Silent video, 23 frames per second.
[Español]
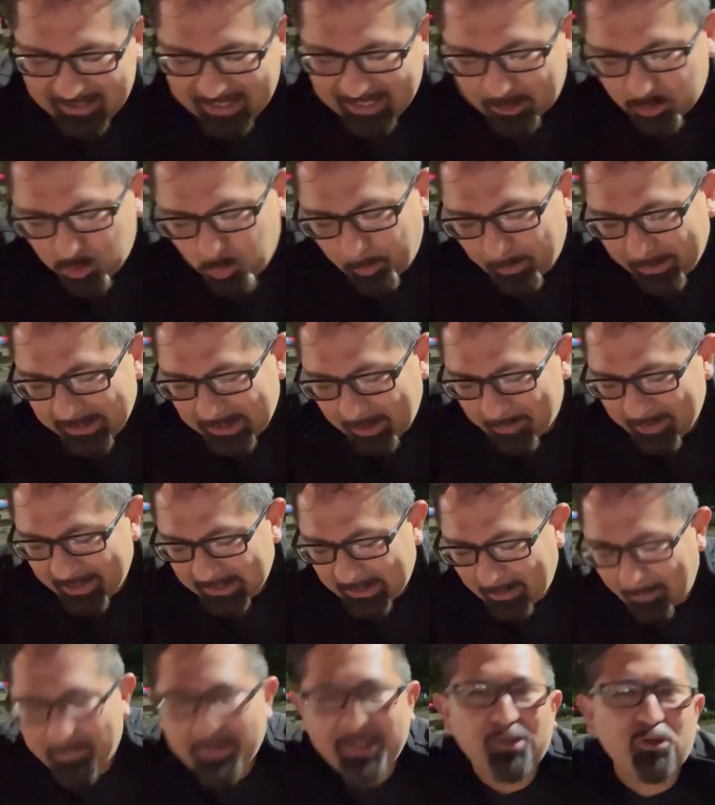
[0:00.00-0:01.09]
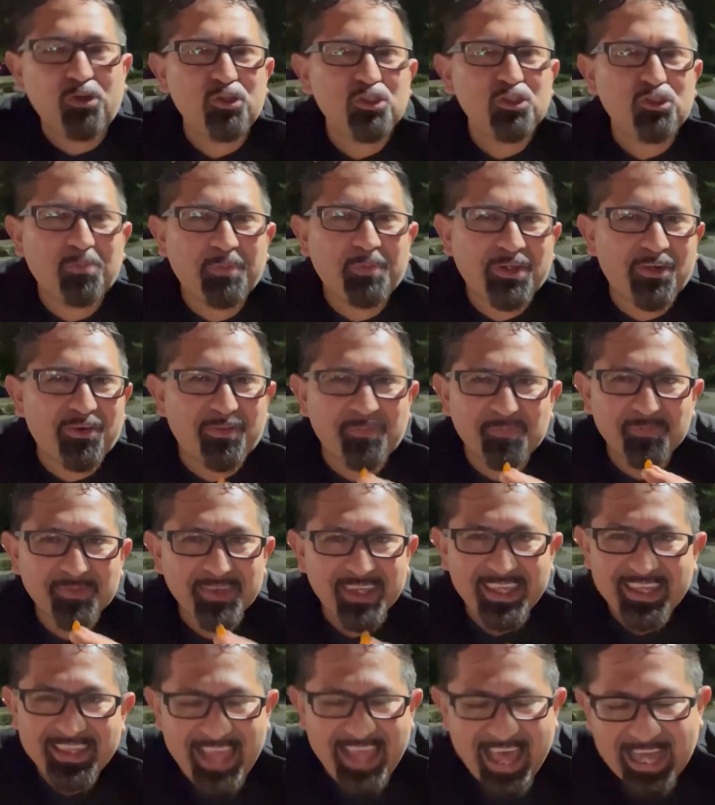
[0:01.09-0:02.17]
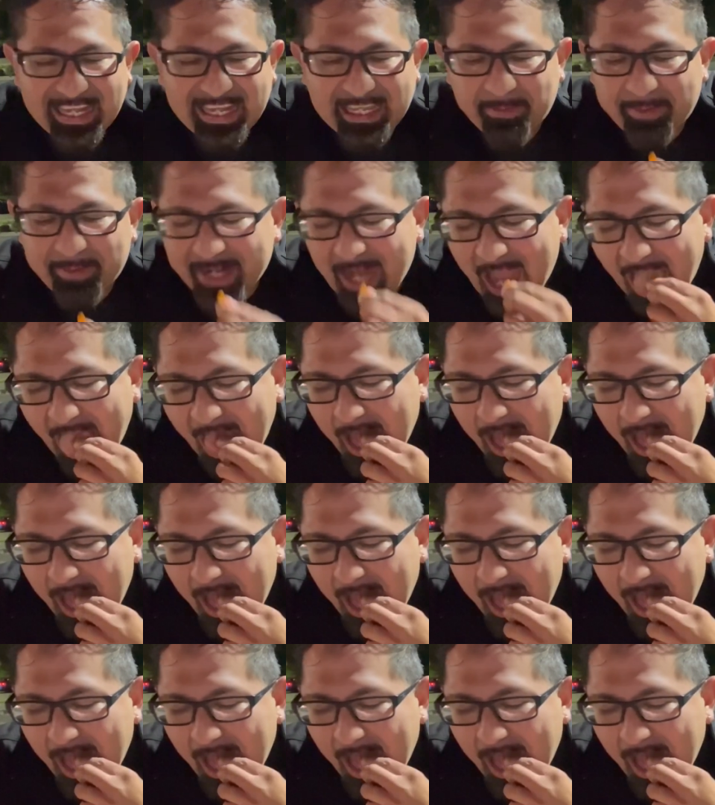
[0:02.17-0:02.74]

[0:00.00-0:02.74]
es supuestamente picoso, pero Nada que ver.